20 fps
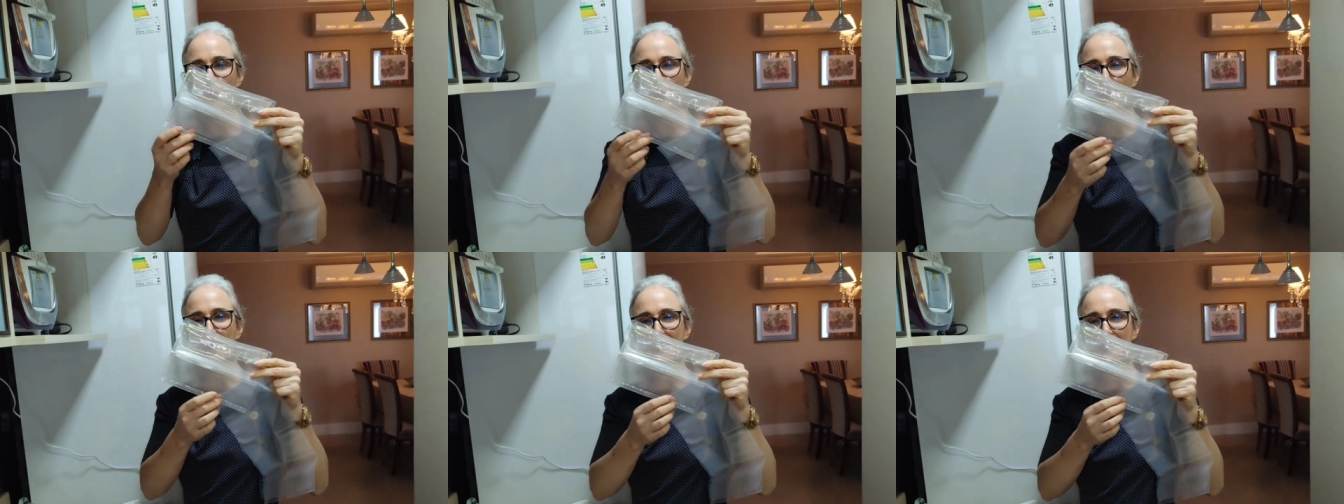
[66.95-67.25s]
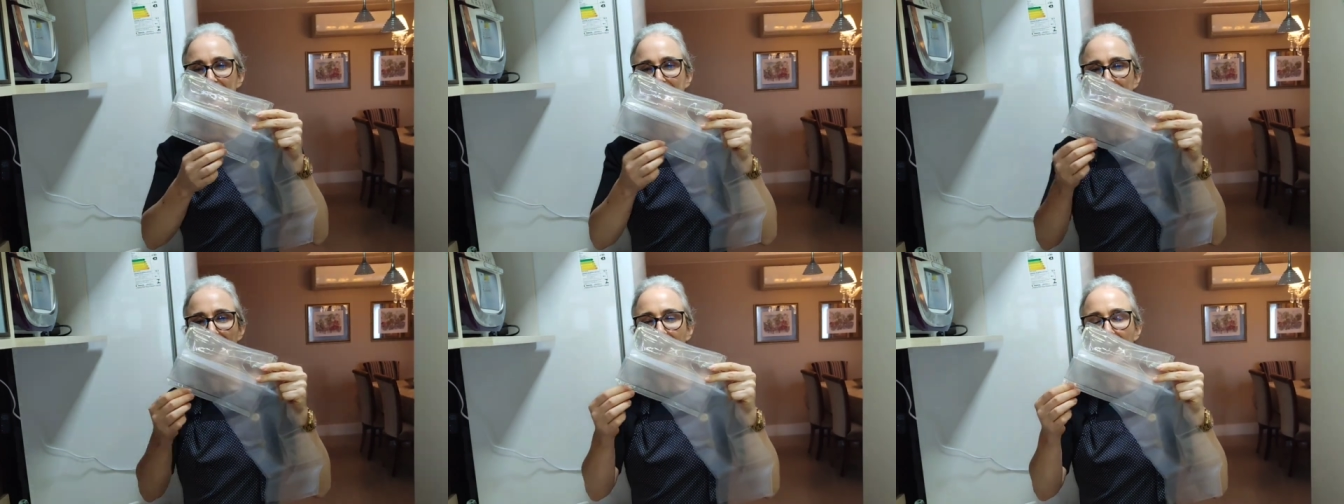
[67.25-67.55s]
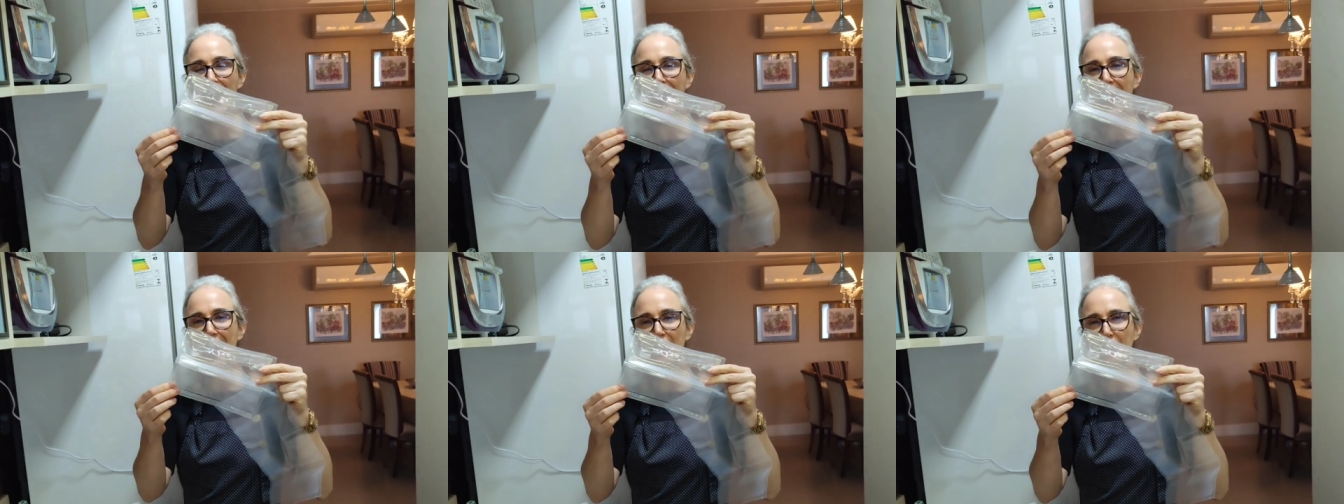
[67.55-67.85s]
uma
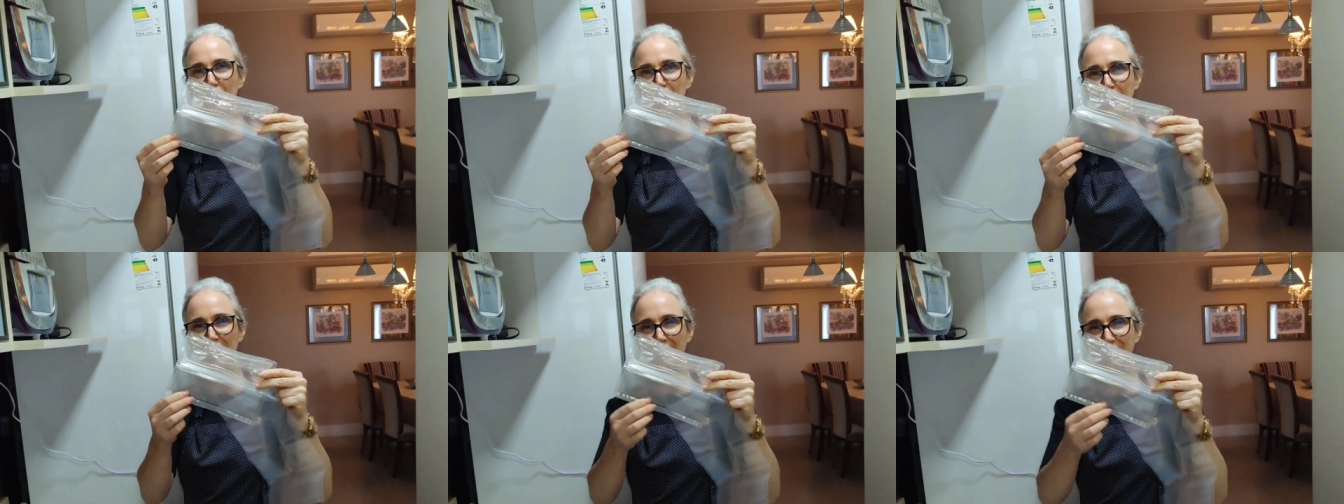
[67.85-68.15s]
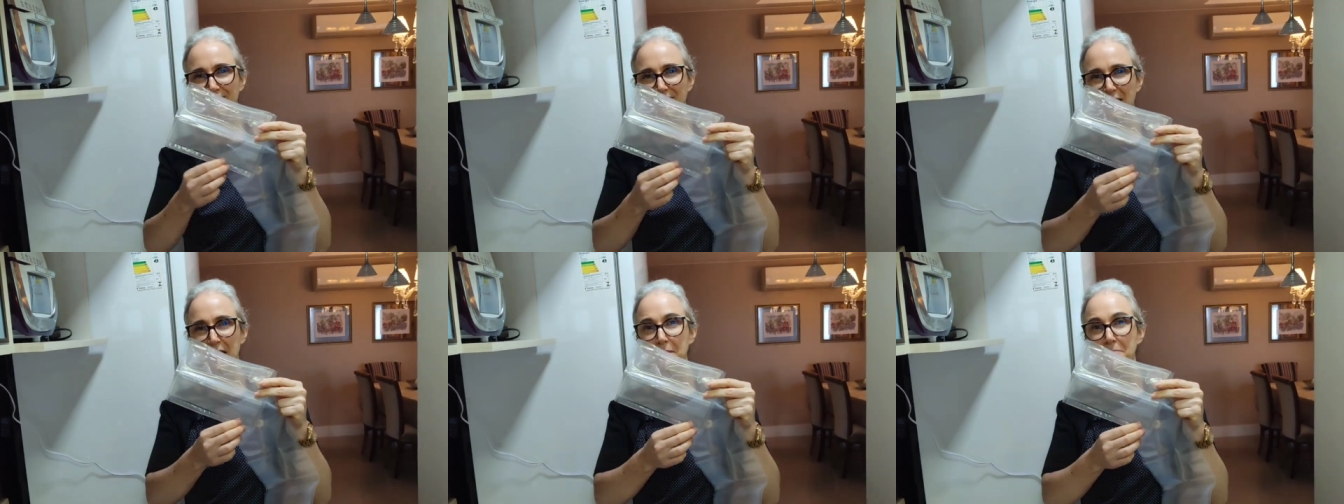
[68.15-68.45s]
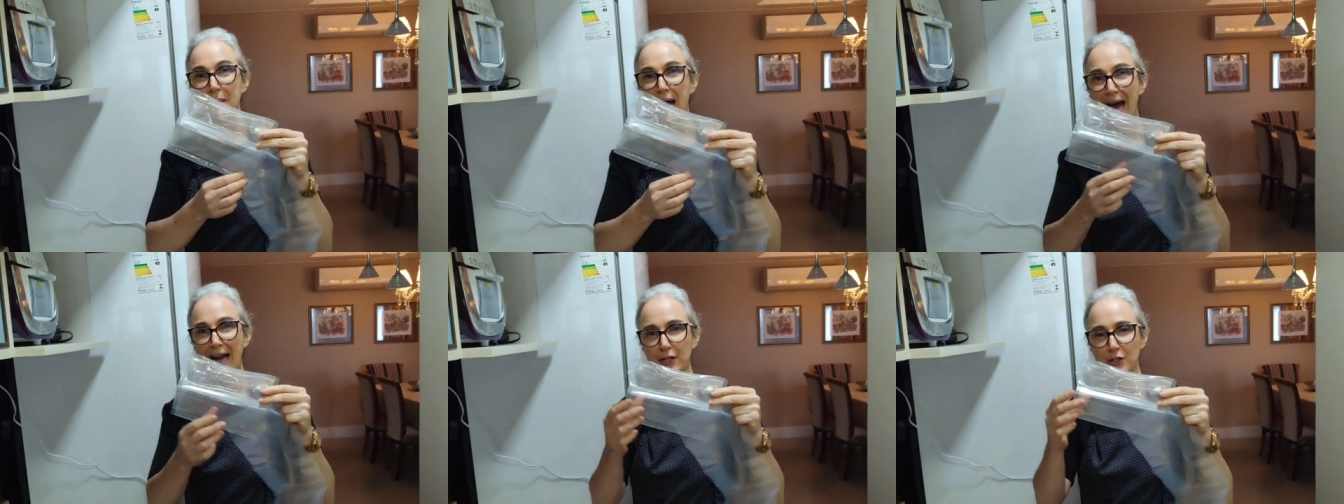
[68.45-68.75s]
selagem
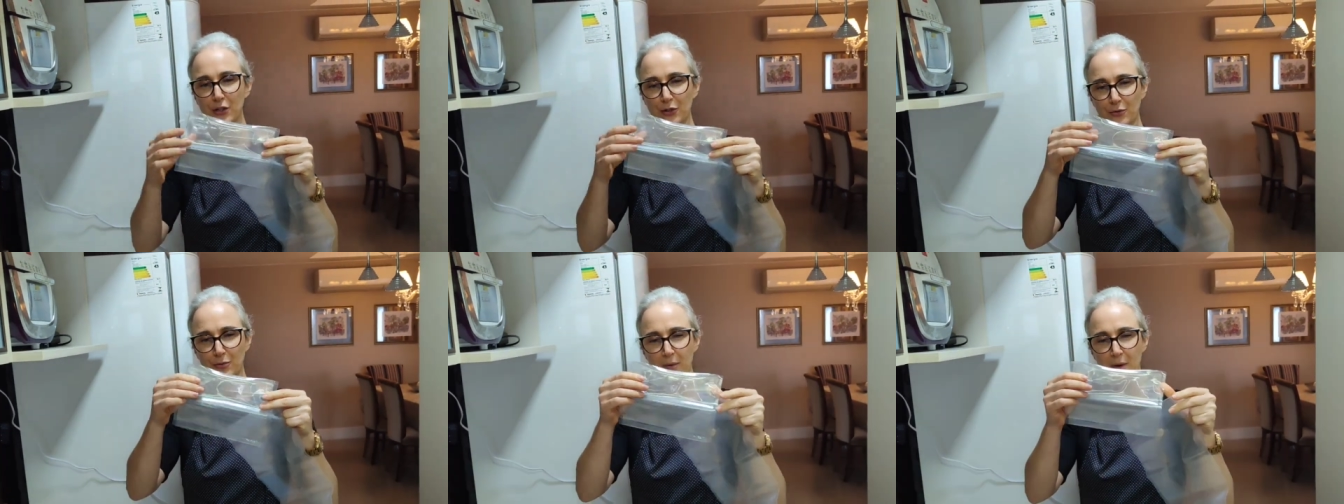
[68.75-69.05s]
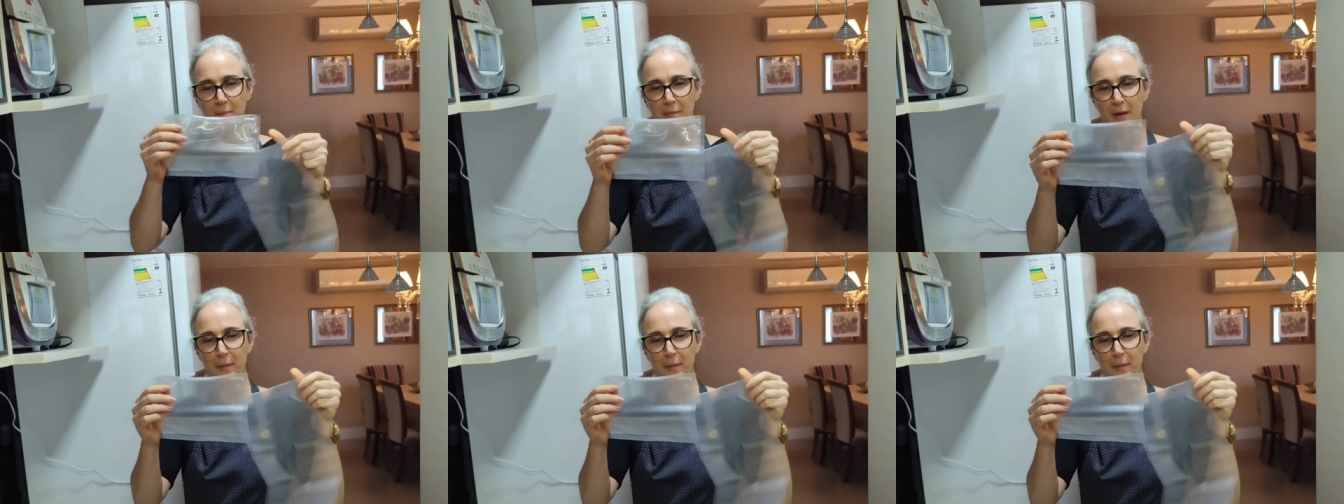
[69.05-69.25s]
embaixo